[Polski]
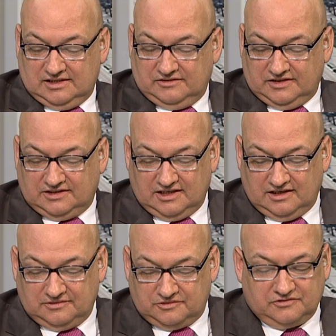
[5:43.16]

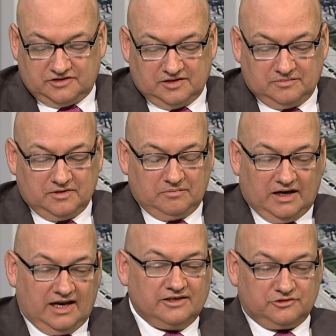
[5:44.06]
Kwestia oczywiście
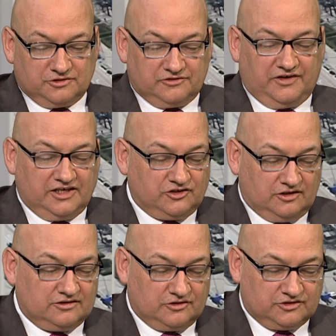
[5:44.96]
balansu
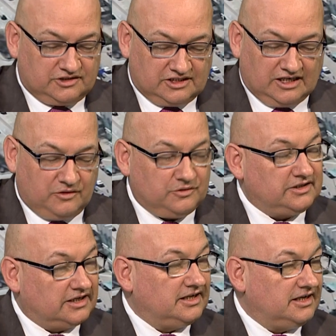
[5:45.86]
zwierząt, odstrzału i
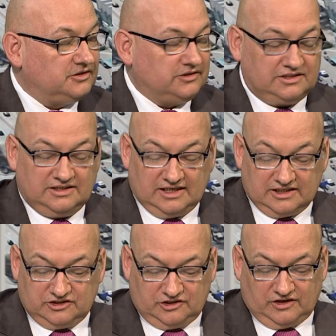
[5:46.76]
tak dalej, to jest inna
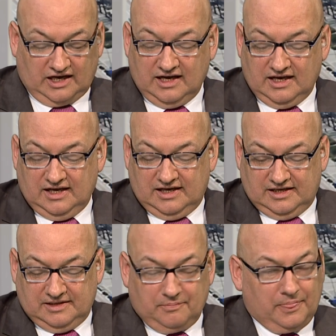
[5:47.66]
historia. Y,
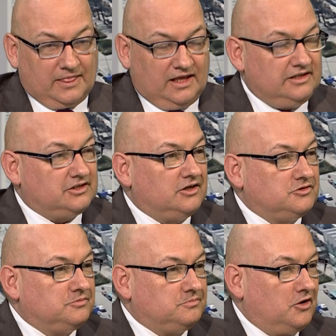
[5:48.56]
jeżeli
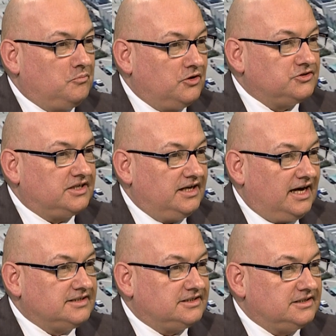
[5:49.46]
chodzi o polskie
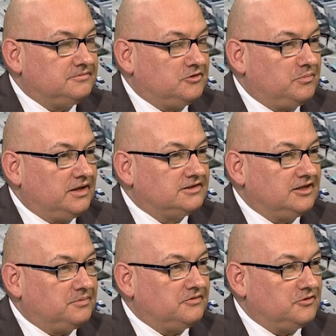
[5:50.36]
lasy, to pan jest
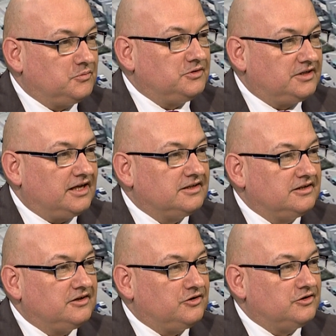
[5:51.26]
na pewno
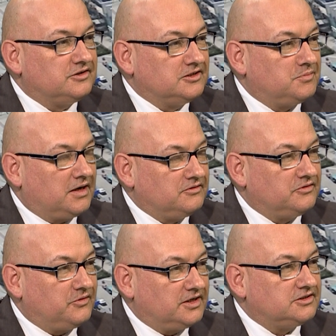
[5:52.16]
pytany o te
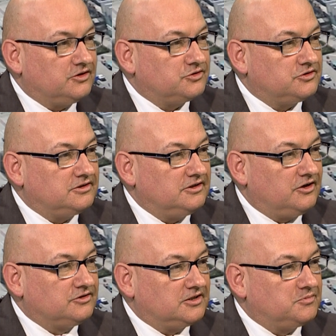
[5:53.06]
sprawy własności,
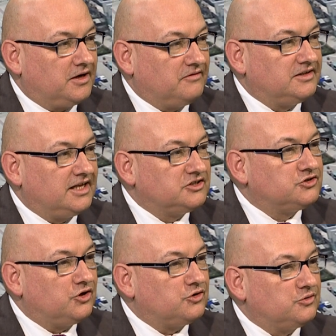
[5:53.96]
o te sprawy
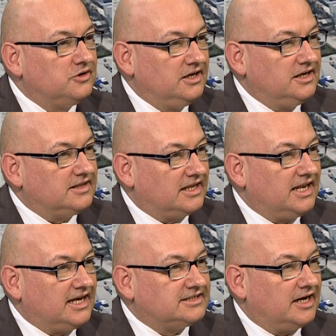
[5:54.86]
nadzoru nad
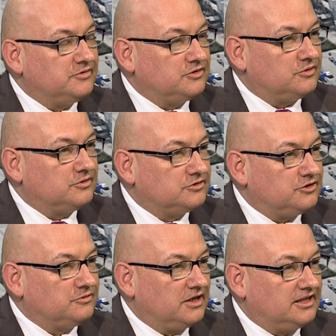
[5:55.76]
lasami, którą
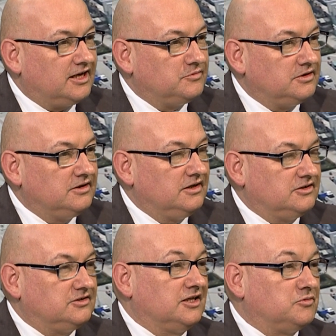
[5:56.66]
chcą nad nami,
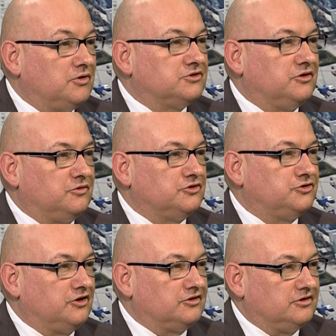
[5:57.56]
czy nad Polską
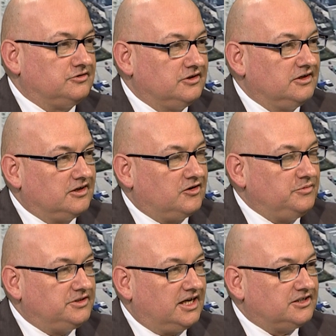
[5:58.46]
rozciągnąć
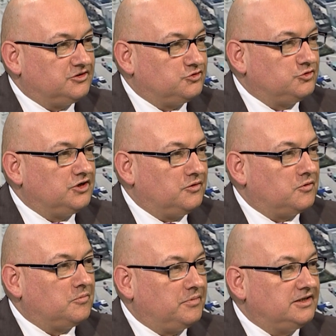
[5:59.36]
komisarze z Unii
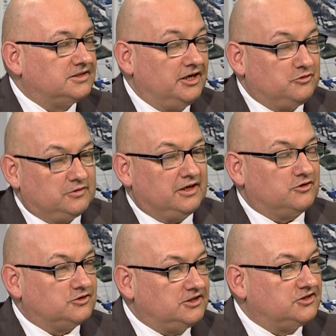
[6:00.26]
Europejskiej i tutaj
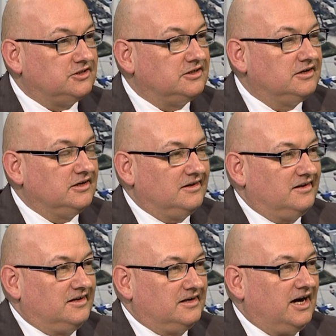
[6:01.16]
rozliczni
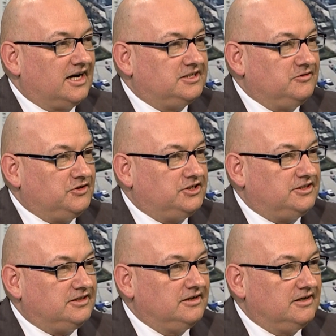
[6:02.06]
y,
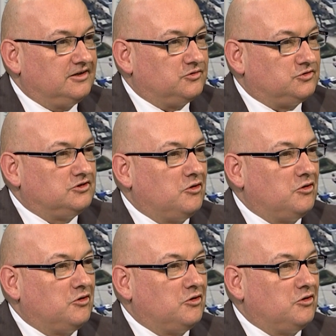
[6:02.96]
aktywiści, którzy